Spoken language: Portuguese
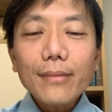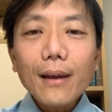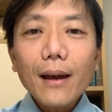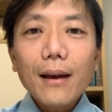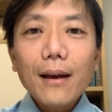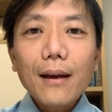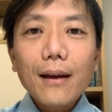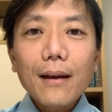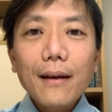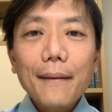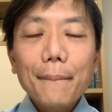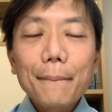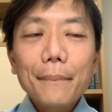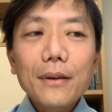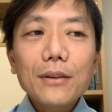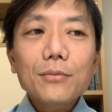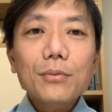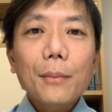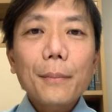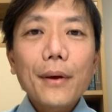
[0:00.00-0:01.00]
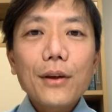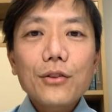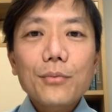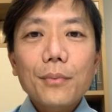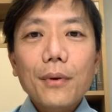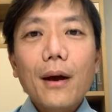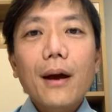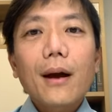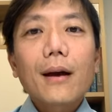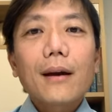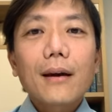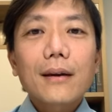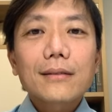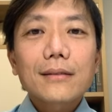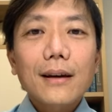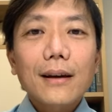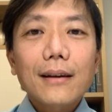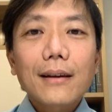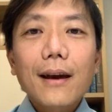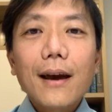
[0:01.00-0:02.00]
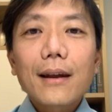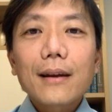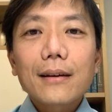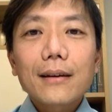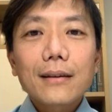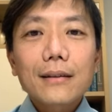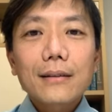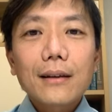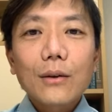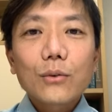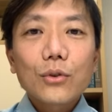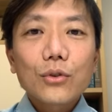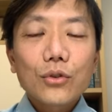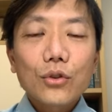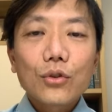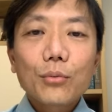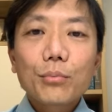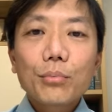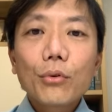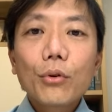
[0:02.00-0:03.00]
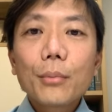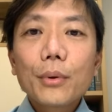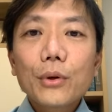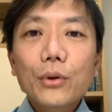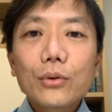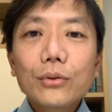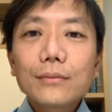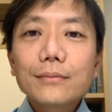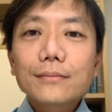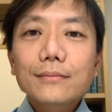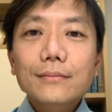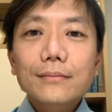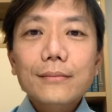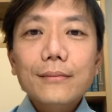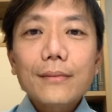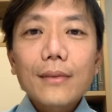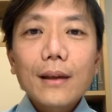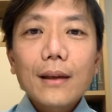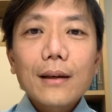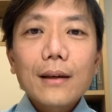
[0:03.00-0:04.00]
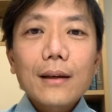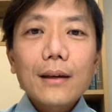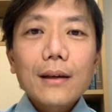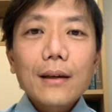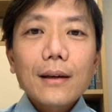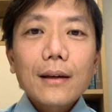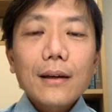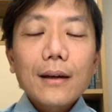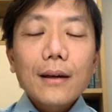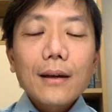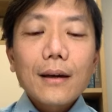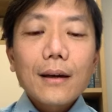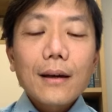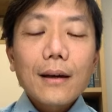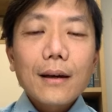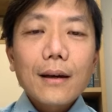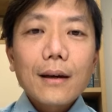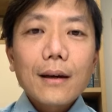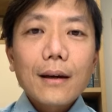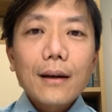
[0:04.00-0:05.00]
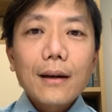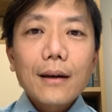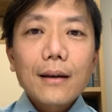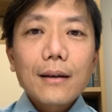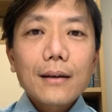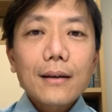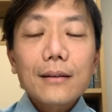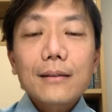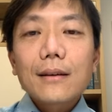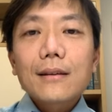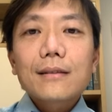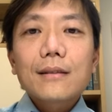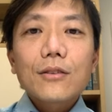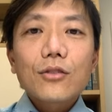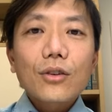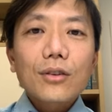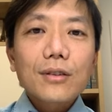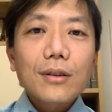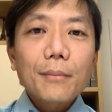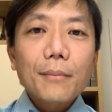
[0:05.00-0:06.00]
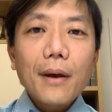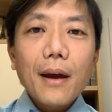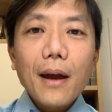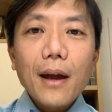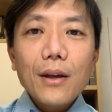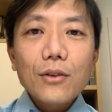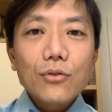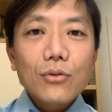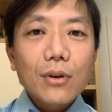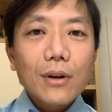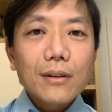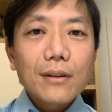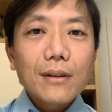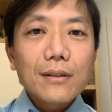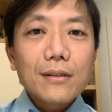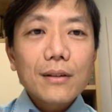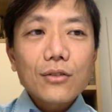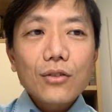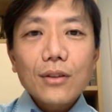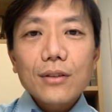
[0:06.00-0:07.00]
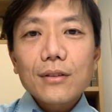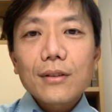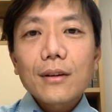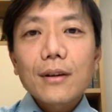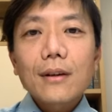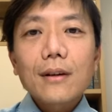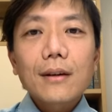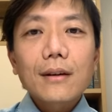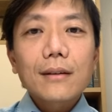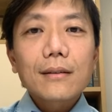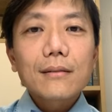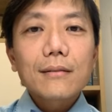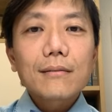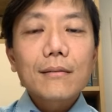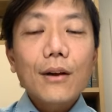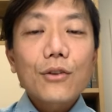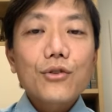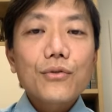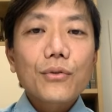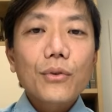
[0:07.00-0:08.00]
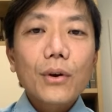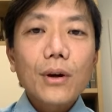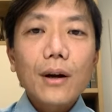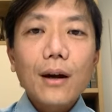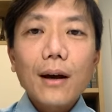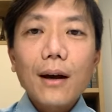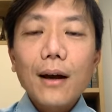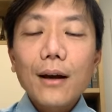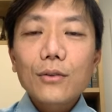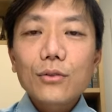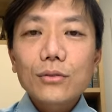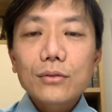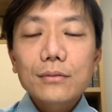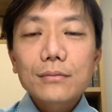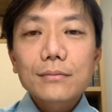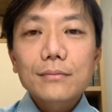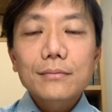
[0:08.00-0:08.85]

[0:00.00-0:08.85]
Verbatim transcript: é, principalmente para essa galera que está no ensino público é, e que deseja ser médico, que deseja ser advogado